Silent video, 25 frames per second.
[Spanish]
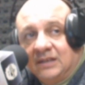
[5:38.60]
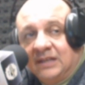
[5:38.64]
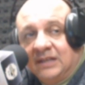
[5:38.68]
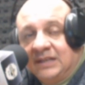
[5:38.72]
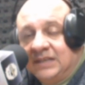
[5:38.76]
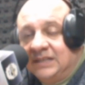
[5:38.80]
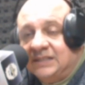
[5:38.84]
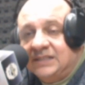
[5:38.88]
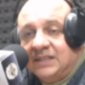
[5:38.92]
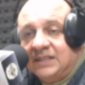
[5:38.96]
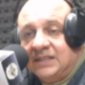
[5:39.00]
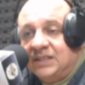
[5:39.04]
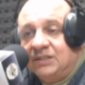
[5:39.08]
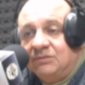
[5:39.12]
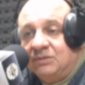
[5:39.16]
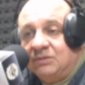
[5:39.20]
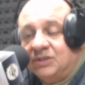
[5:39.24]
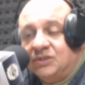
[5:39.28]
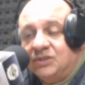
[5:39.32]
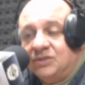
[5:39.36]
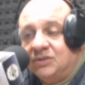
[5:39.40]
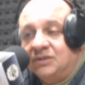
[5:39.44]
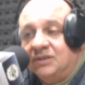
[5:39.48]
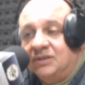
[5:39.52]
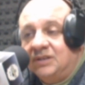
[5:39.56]
en esa
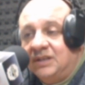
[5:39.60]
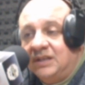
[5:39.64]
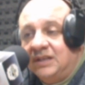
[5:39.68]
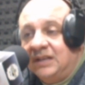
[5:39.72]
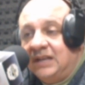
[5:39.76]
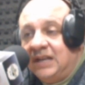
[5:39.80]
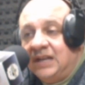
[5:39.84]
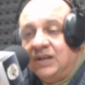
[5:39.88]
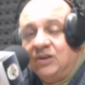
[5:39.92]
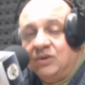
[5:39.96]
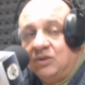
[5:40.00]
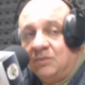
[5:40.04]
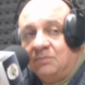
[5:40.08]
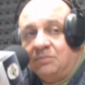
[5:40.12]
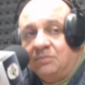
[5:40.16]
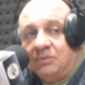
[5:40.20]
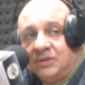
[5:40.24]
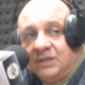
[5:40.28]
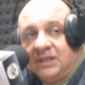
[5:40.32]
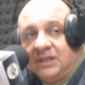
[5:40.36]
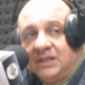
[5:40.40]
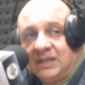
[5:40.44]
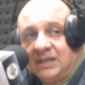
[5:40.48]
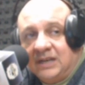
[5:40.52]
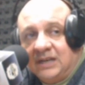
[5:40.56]
situación él no
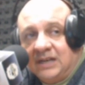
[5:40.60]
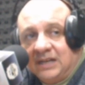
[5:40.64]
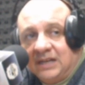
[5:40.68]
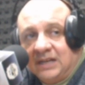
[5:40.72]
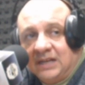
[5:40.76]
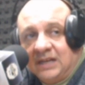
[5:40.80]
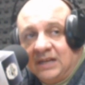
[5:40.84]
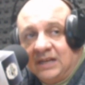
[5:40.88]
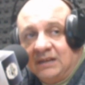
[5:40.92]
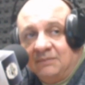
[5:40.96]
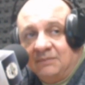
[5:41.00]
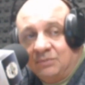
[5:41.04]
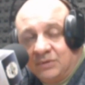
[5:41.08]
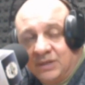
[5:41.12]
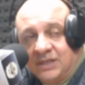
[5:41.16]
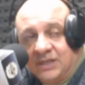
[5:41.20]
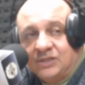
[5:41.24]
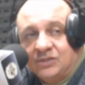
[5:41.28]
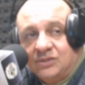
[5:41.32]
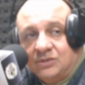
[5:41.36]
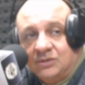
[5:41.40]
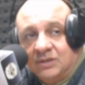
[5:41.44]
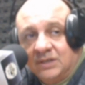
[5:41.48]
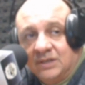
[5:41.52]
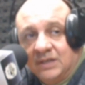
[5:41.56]
podía dar la cara. Por
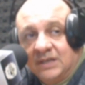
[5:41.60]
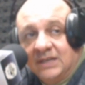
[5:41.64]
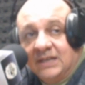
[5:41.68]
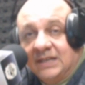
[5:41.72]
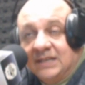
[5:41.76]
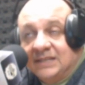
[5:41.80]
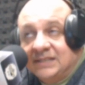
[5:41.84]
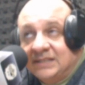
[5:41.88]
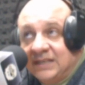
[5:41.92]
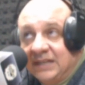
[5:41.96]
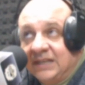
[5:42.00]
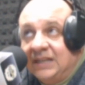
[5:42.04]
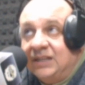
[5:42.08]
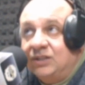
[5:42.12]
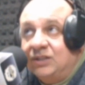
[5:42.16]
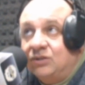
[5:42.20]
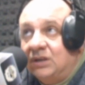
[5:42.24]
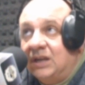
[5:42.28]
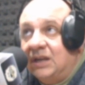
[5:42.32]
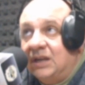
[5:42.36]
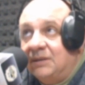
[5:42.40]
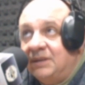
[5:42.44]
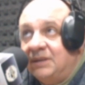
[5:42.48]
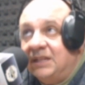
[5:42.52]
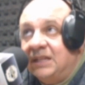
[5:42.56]
eso se
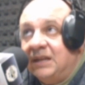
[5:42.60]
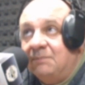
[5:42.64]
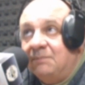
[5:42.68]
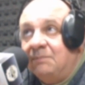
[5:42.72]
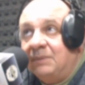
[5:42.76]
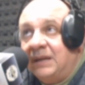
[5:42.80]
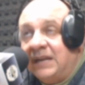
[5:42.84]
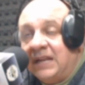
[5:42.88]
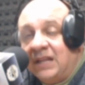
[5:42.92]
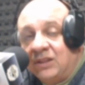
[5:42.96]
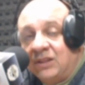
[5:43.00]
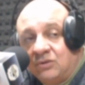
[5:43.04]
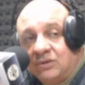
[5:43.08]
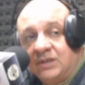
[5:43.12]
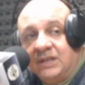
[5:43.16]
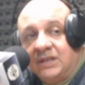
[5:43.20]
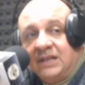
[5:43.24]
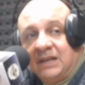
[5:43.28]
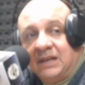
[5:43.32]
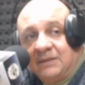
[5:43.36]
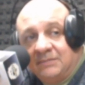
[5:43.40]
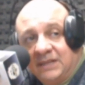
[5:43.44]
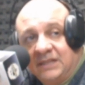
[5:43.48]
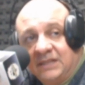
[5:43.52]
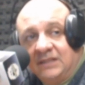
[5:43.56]
quitó la vida,
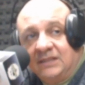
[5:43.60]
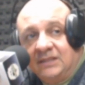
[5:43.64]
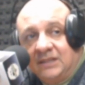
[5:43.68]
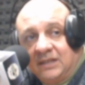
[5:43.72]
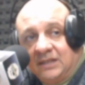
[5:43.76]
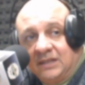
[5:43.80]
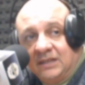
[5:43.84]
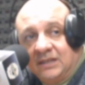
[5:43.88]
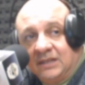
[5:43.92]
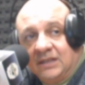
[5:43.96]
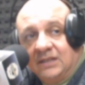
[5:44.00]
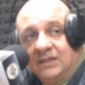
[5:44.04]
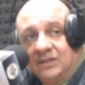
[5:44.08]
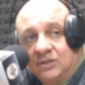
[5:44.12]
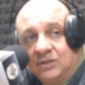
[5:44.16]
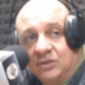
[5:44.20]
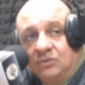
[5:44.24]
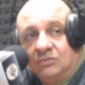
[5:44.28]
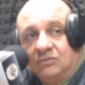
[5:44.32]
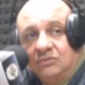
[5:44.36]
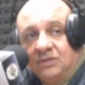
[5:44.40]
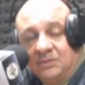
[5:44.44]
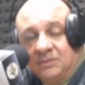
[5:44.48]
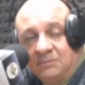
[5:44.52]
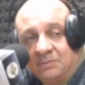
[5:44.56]
paradójicamente,
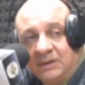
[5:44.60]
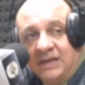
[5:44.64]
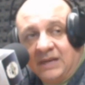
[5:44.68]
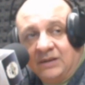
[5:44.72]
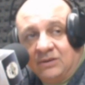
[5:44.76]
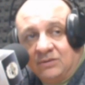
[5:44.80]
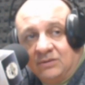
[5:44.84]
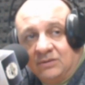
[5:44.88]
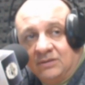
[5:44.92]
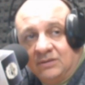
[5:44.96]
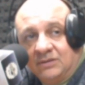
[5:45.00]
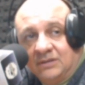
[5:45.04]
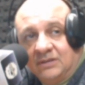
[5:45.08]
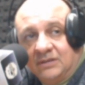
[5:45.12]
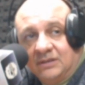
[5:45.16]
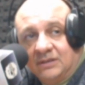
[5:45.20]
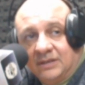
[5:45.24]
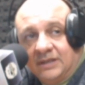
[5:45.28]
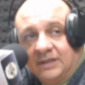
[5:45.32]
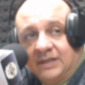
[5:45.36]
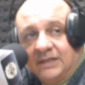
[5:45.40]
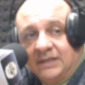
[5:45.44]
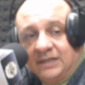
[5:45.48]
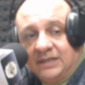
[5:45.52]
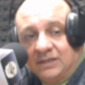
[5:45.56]
de un disparo
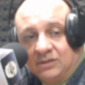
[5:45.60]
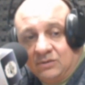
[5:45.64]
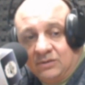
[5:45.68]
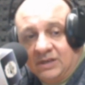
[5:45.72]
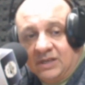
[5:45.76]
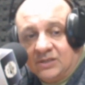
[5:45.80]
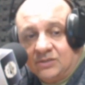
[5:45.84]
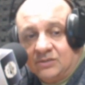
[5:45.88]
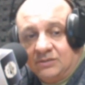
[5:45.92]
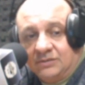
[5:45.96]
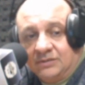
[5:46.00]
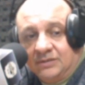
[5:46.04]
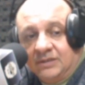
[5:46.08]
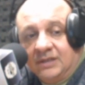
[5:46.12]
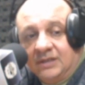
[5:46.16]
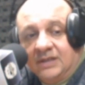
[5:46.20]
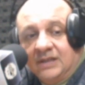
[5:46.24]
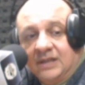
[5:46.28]
en el corazón.